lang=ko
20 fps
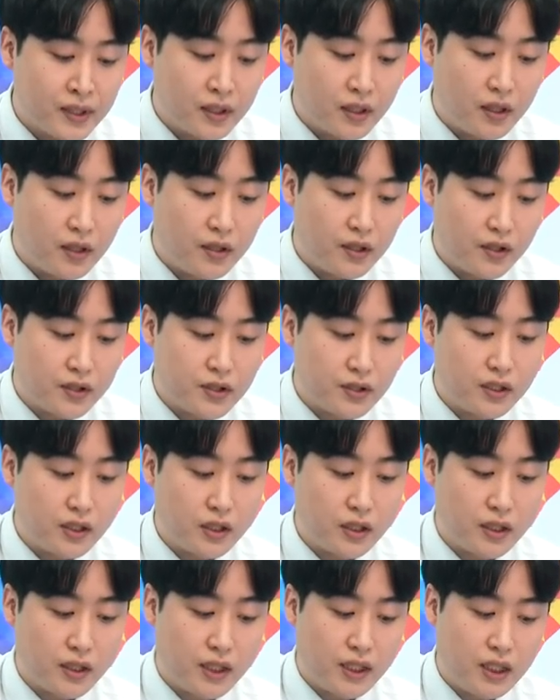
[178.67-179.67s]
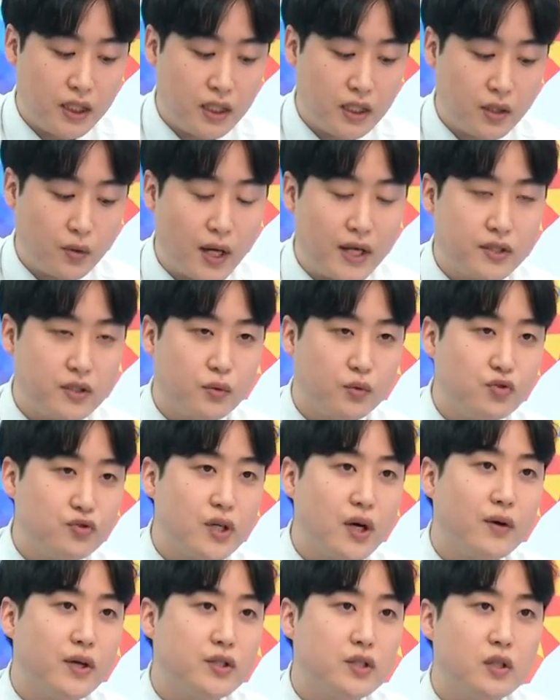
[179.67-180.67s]
어, 여전히 이 관점,
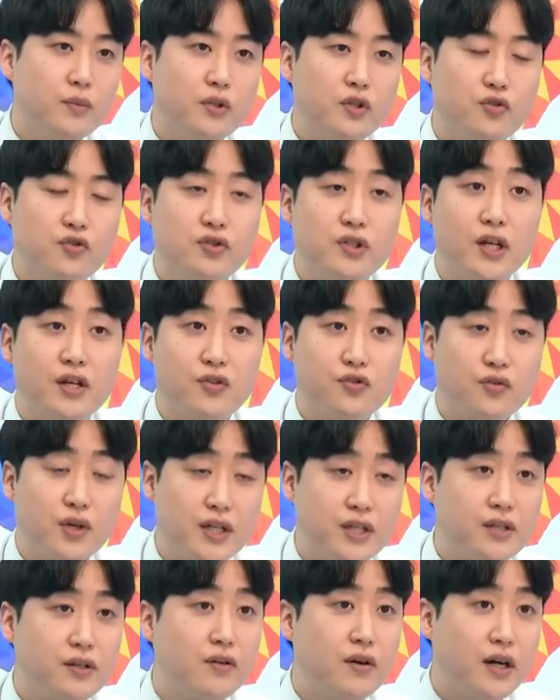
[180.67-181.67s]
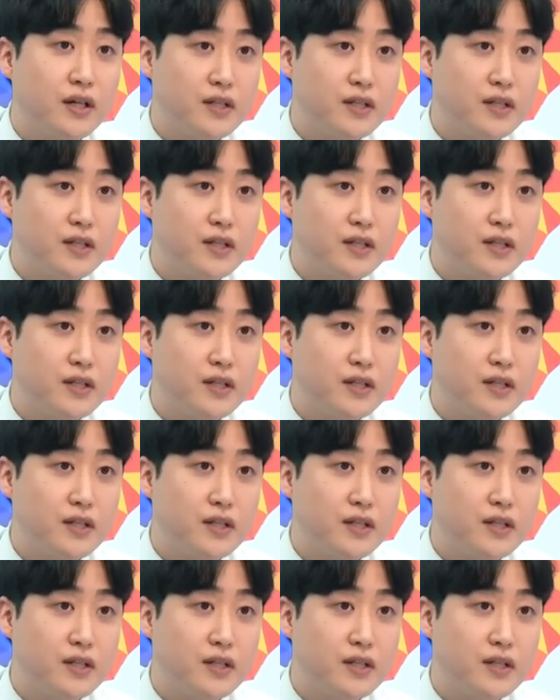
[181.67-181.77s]
투자 관점은 유지할 수가 있을 것